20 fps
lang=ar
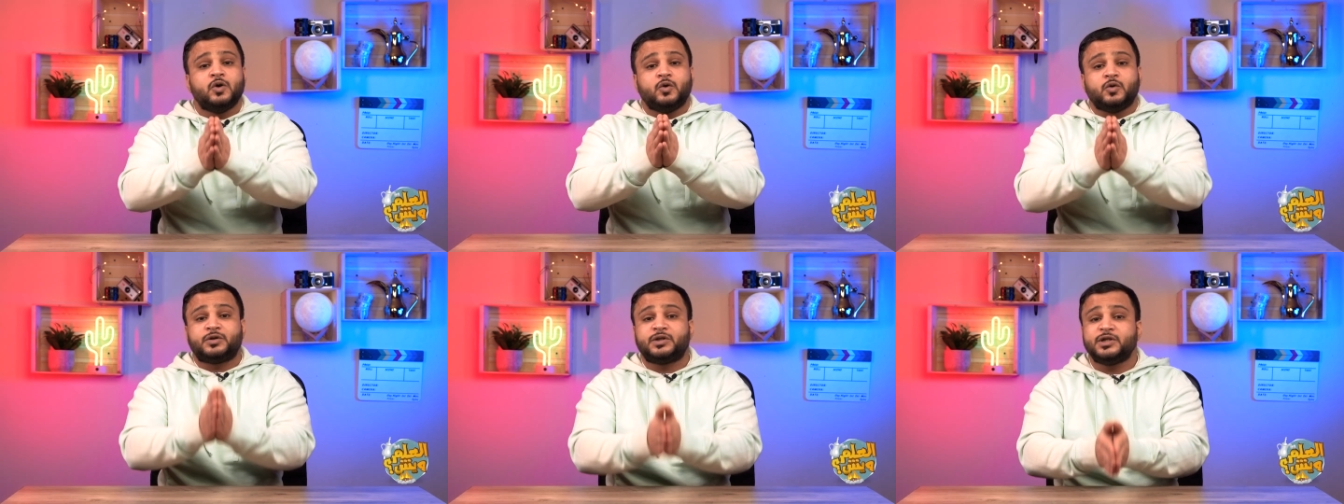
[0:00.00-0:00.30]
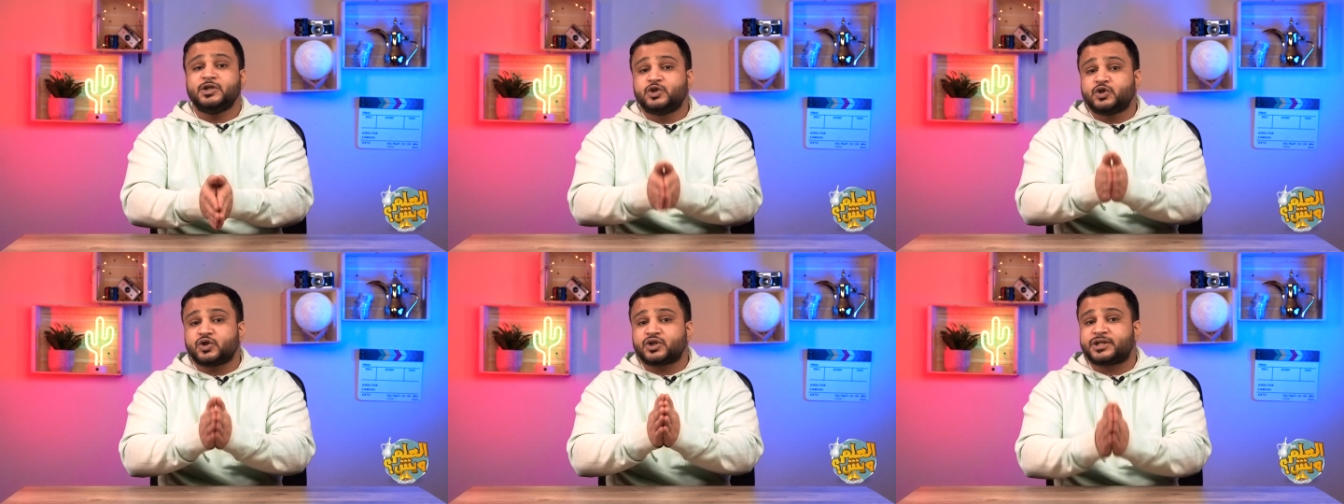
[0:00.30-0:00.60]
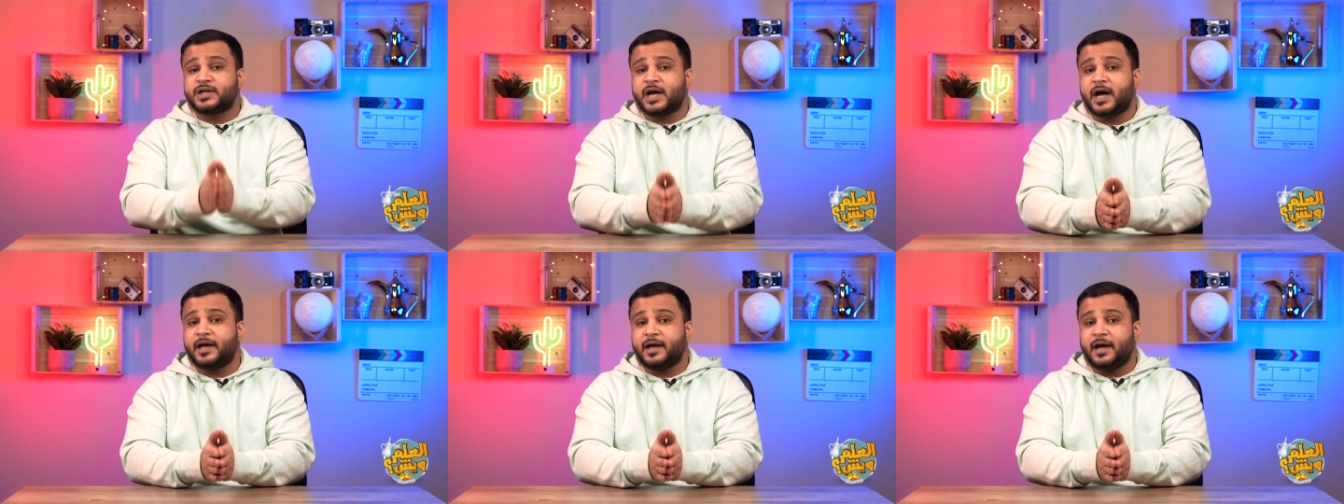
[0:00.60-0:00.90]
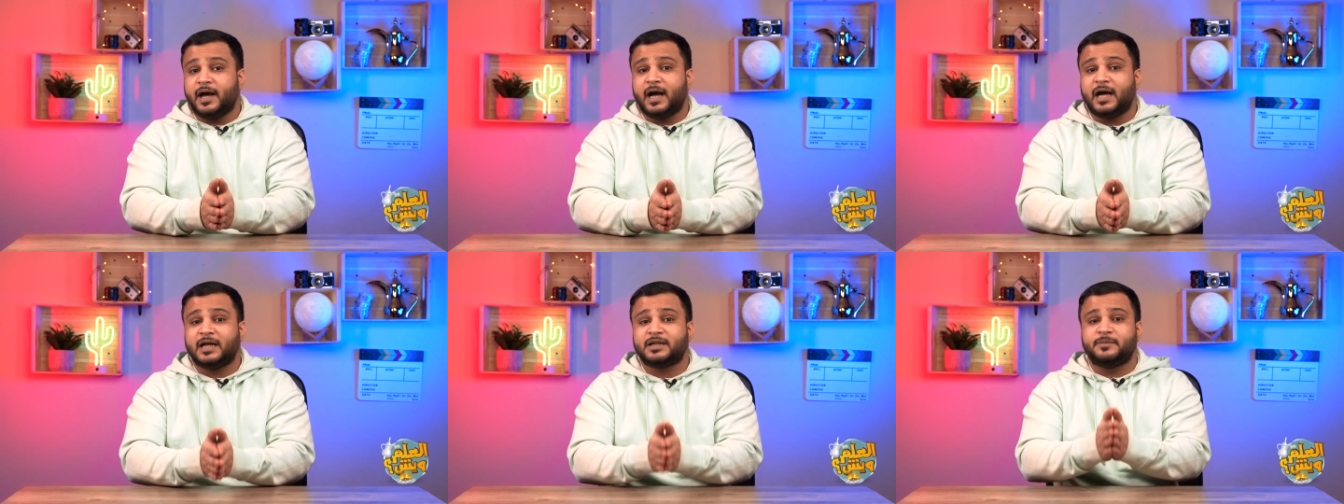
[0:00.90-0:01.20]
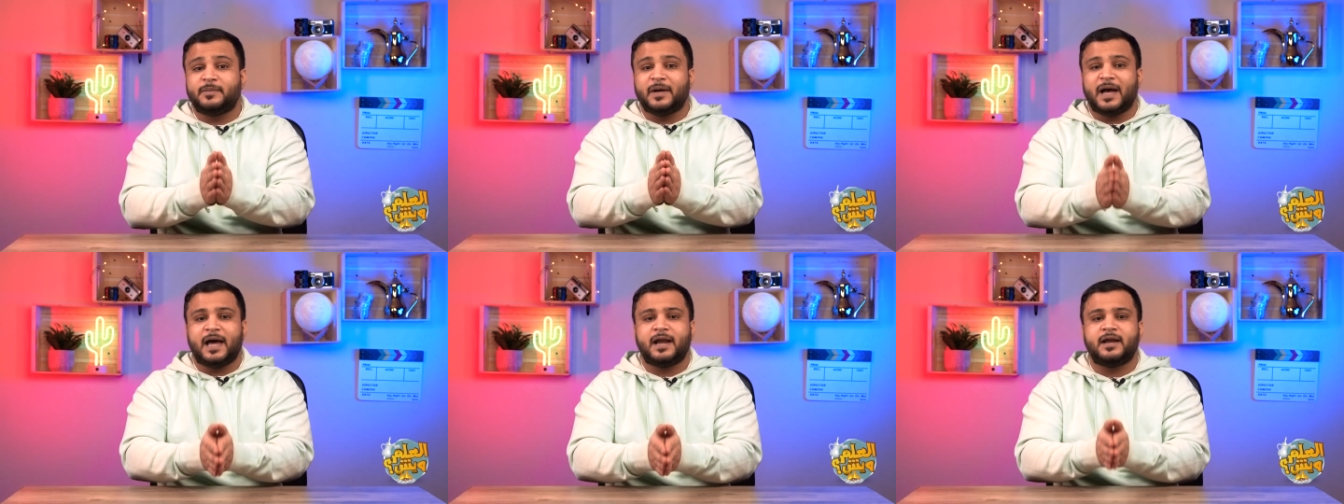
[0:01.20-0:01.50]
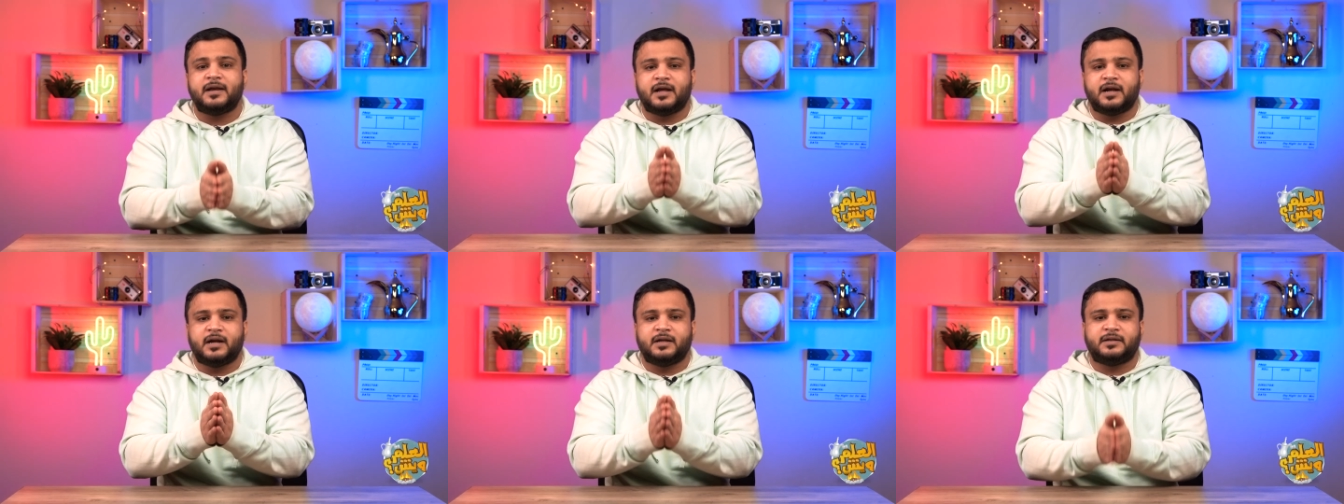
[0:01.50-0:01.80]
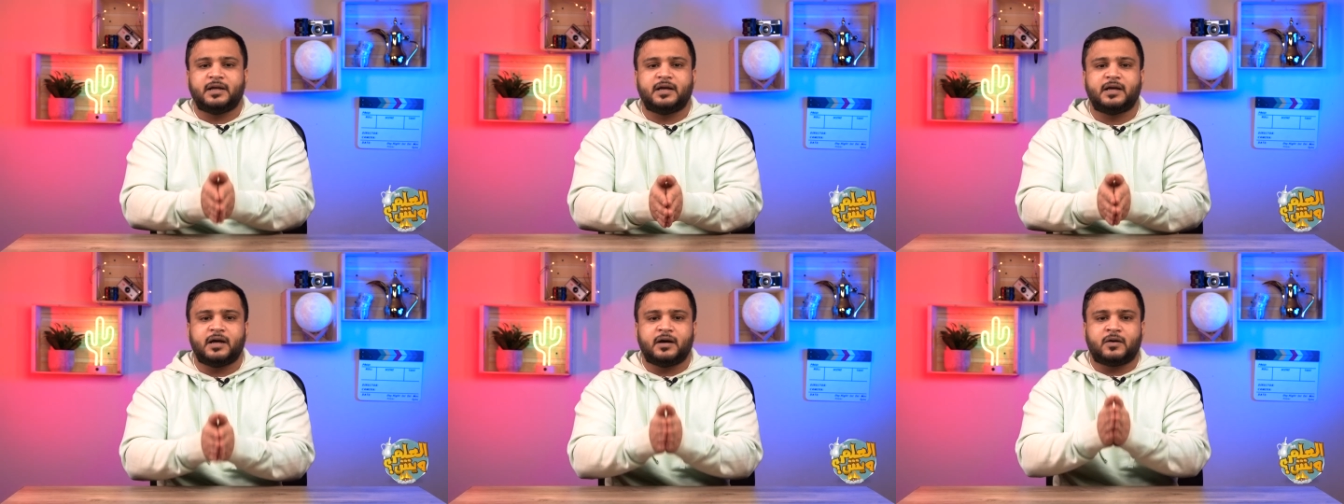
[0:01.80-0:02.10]
وتنشر شائعات بأن
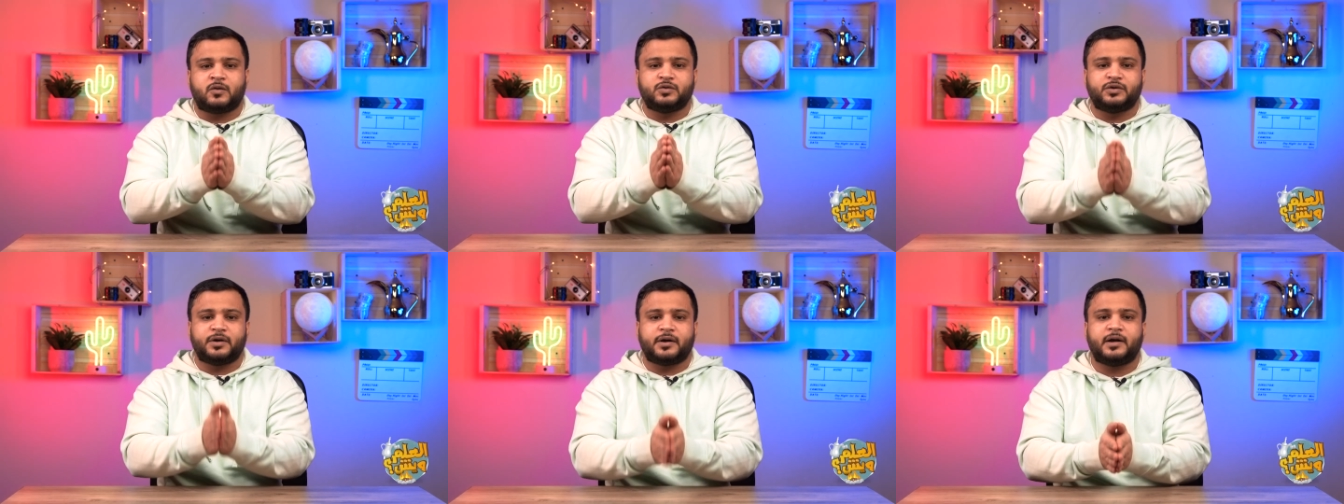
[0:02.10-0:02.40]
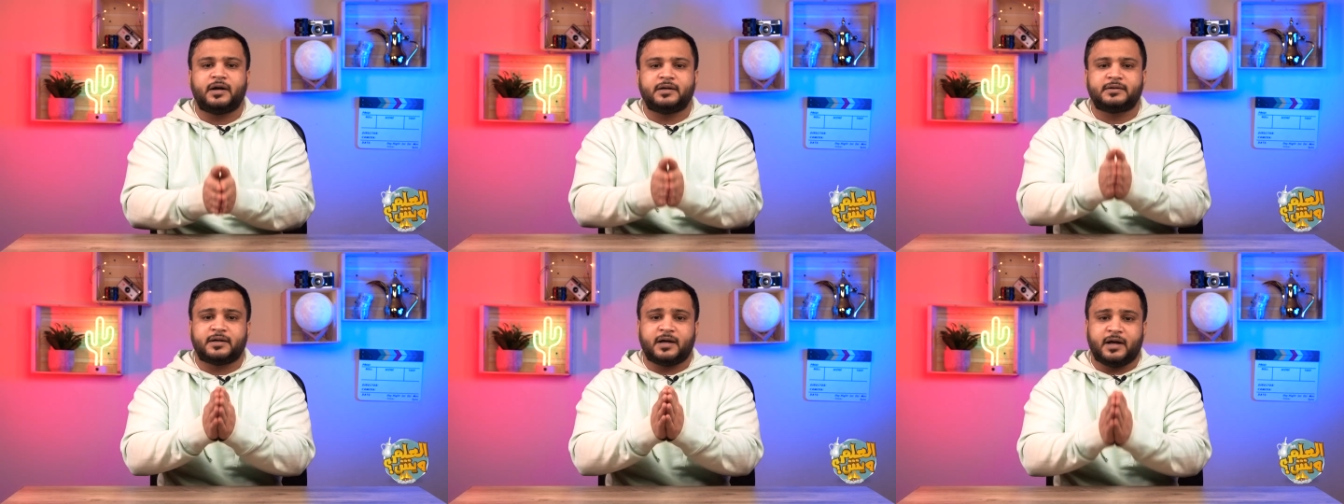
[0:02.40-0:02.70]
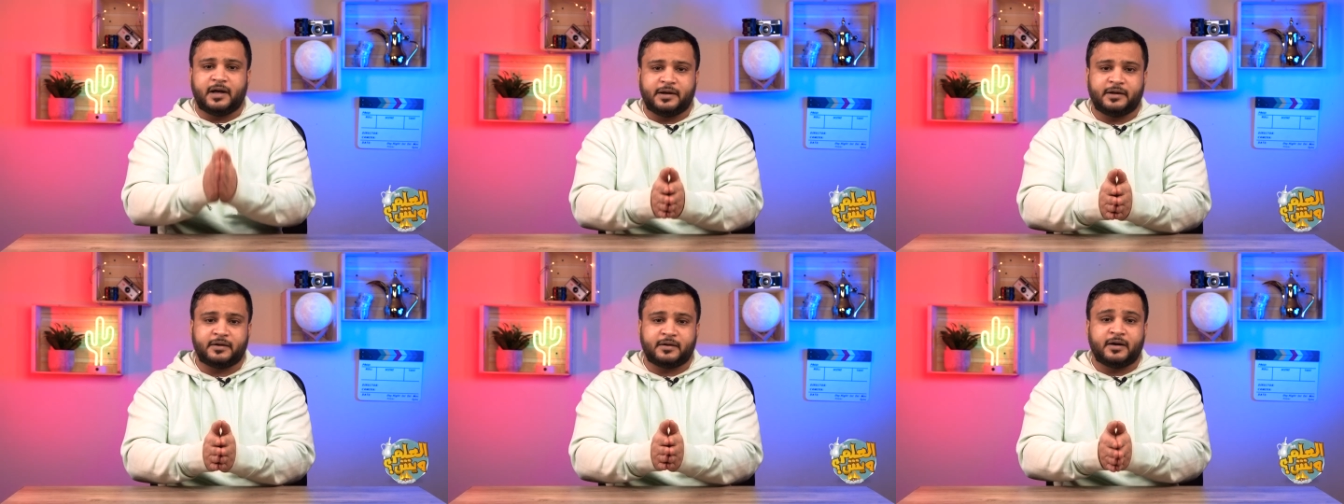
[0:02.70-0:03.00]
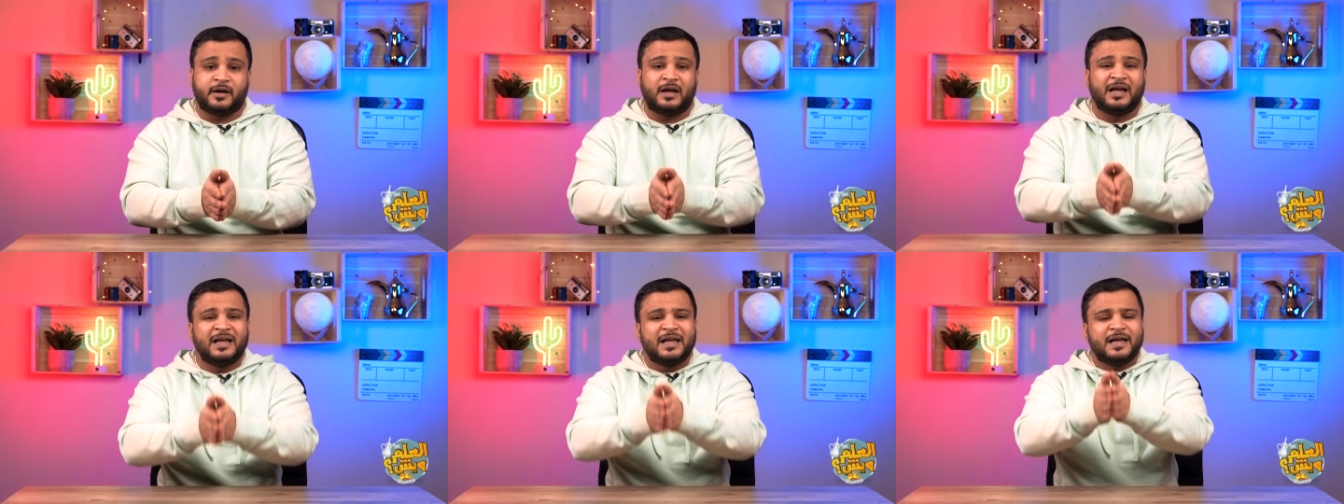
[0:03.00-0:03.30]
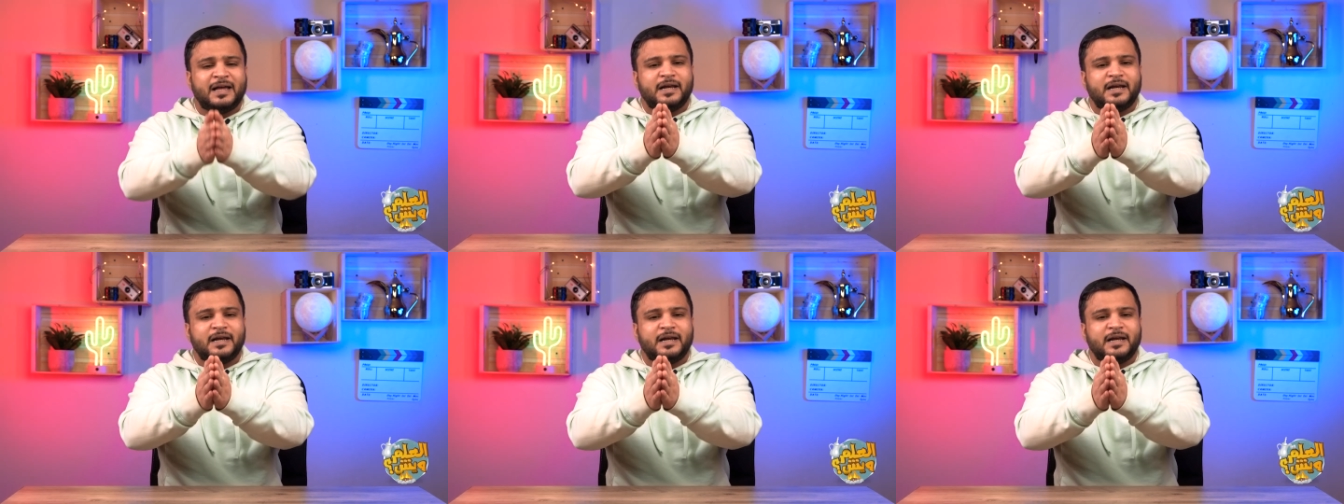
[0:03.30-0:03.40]
لديها قدرات خارقة